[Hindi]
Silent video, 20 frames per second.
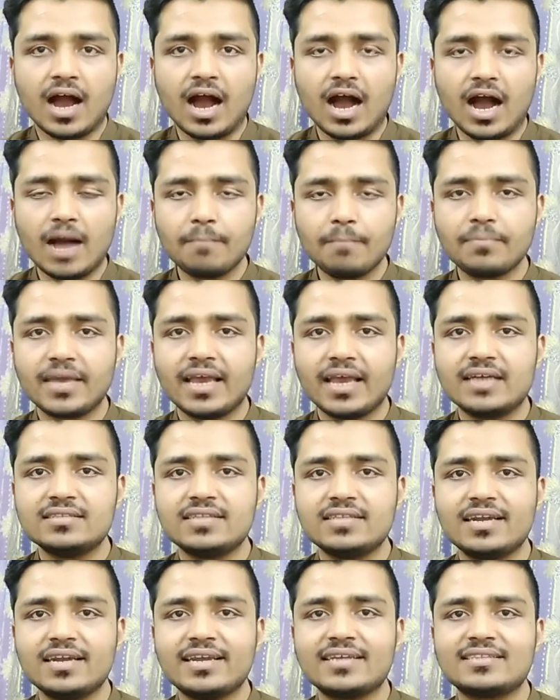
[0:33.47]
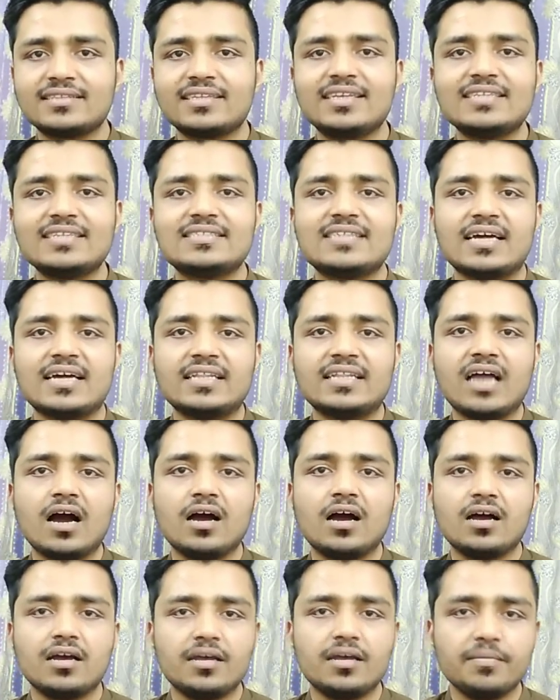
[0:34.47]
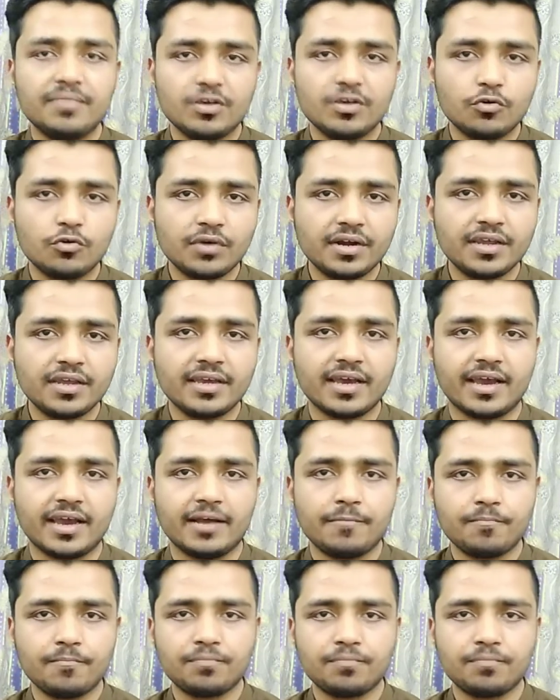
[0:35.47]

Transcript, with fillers: आपके अंदर कितनी ज़्यादा इम्यूनिटी है